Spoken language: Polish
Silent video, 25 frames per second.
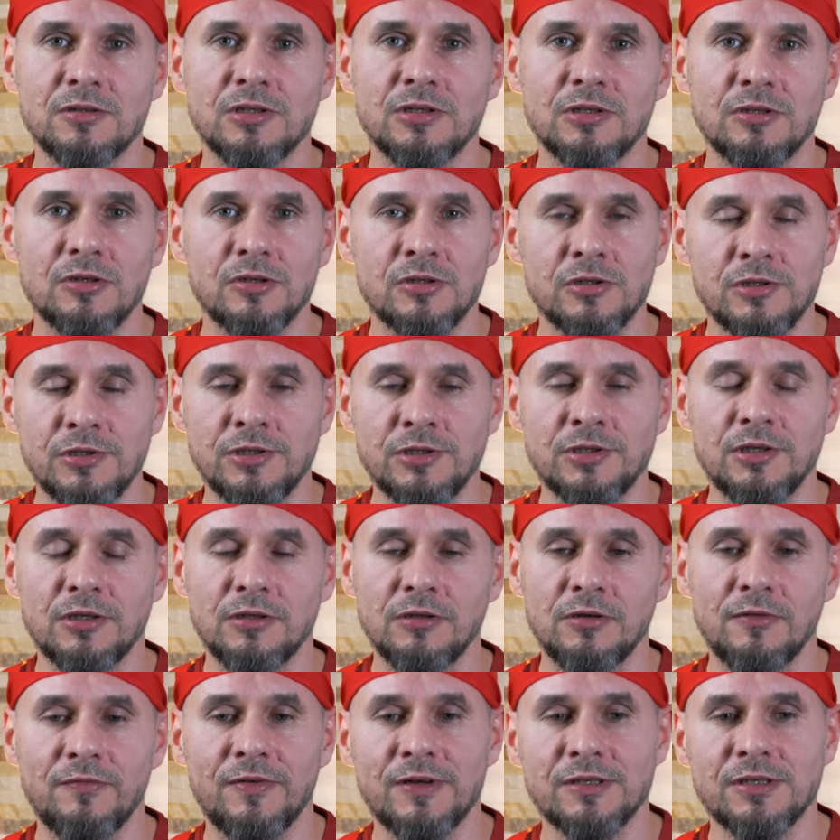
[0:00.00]
że doszliście
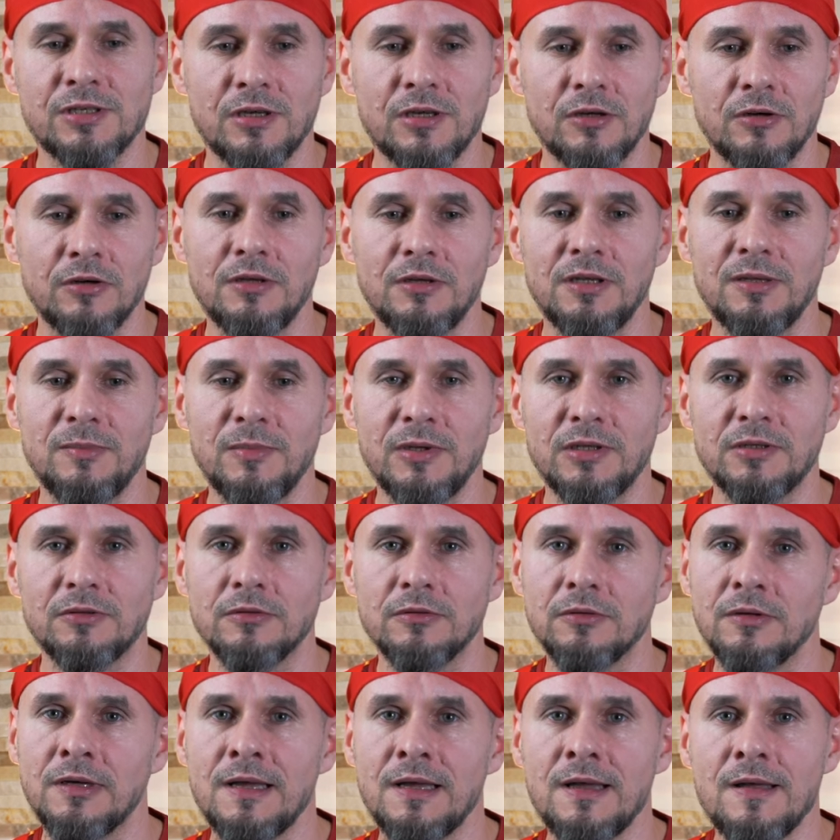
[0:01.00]
do waszego
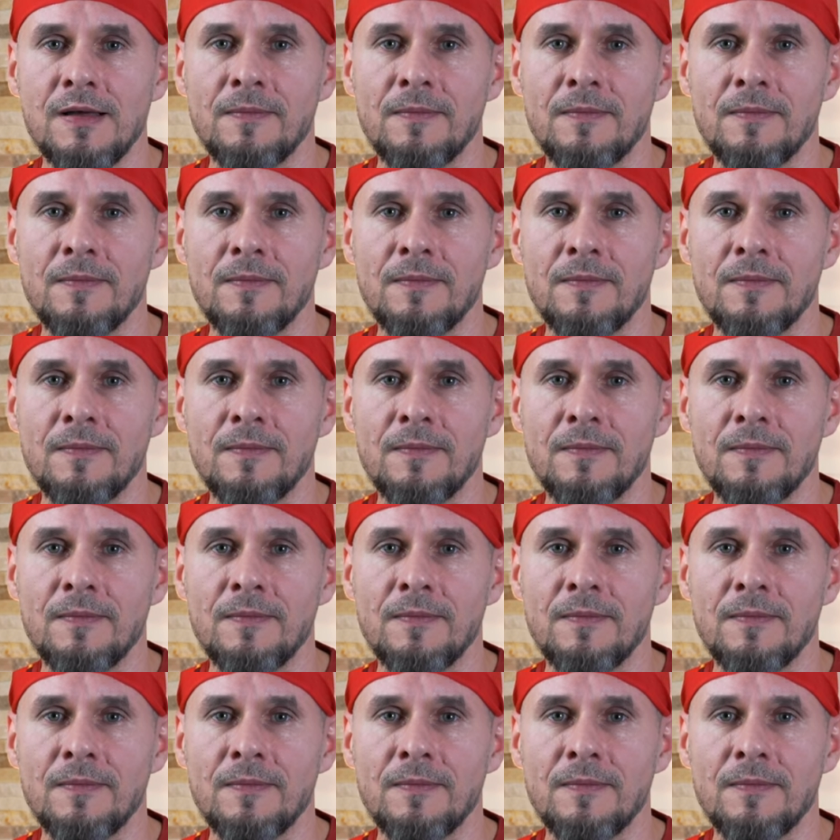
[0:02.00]
limitu.